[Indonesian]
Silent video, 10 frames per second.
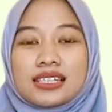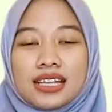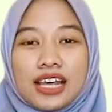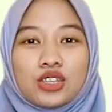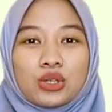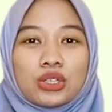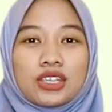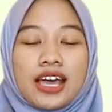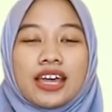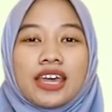
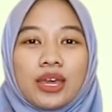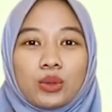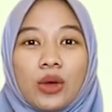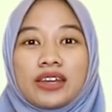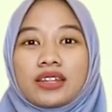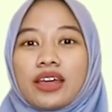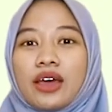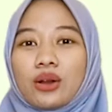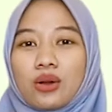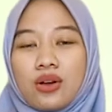Selanjutnya yaitu ada
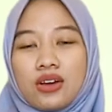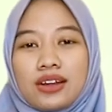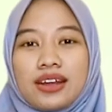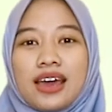terong.